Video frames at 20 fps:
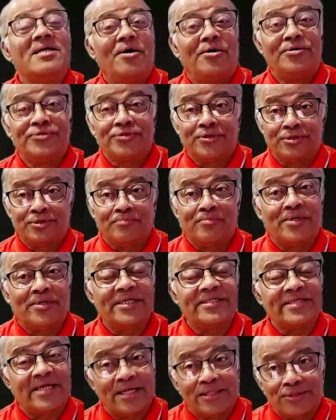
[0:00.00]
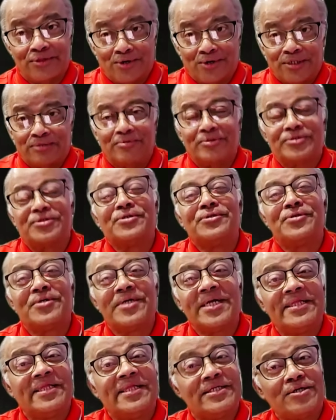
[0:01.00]
অন্তত পক্ষে যারা দশ বছর ধরে
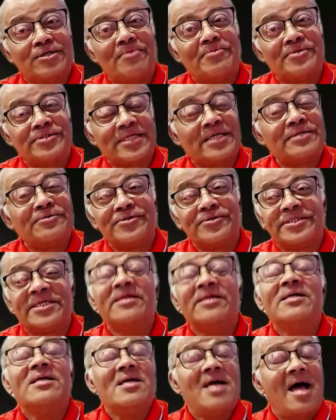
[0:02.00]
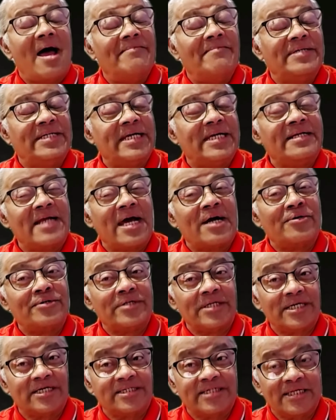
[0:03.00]
এই দেশে অবস্থান করছেন আমেরিকার
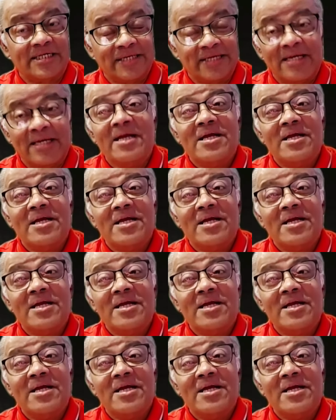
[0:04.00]
নাগরিকের সাথে